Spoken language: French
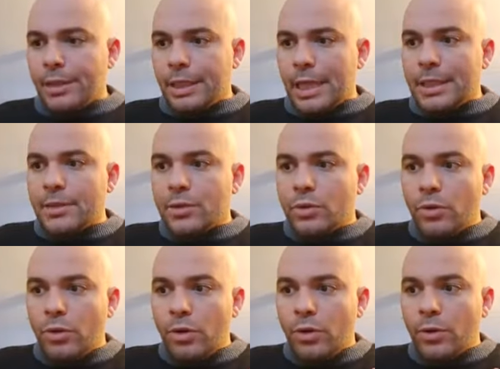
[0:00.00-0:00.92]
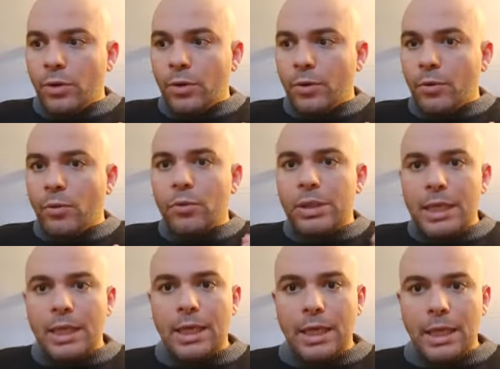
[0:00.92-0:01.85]
Est-ce que on
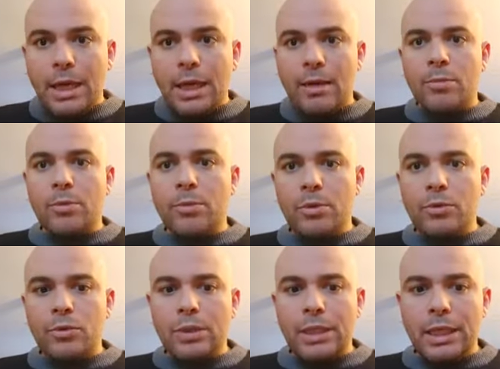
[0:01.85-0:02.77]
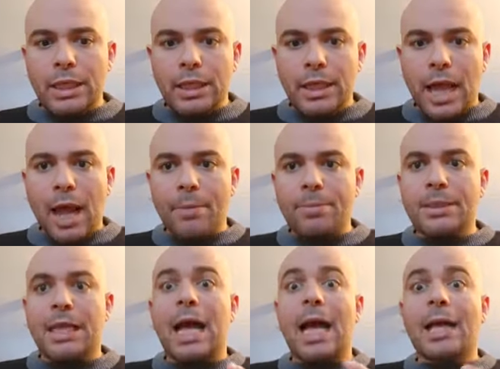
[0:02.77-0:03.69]
est à un moment donné apte
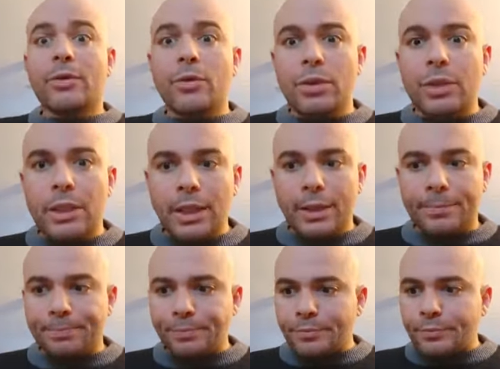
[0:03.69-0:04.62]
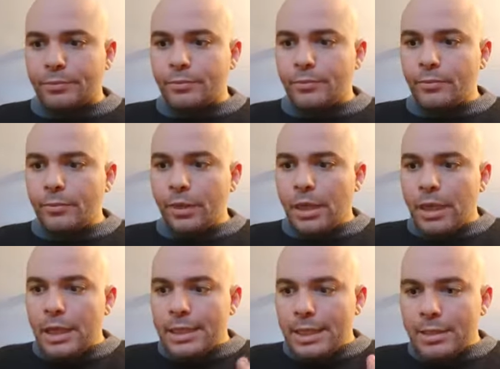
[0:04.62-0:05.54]
à accueillir
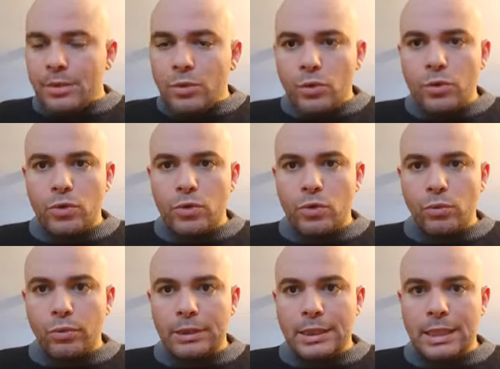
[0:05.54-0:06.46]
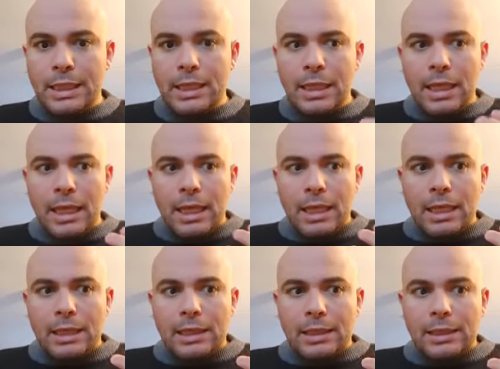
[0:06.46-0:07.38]
cette notion qui,
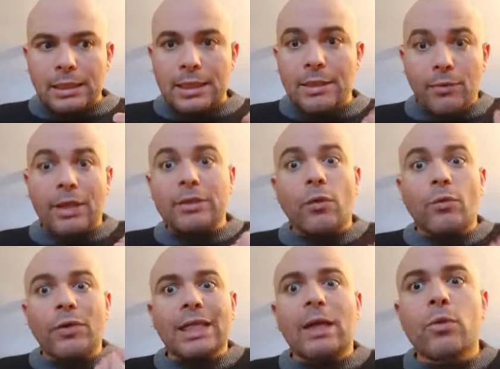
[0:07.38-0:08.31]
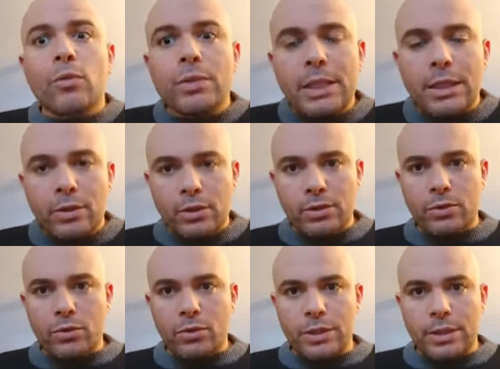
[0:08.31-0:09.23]
qui va être en fait la conséquence
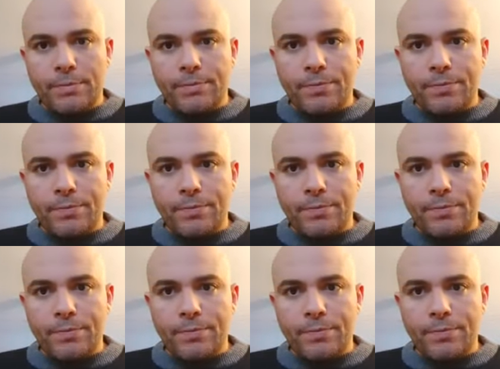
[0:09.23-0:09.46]
d'oser.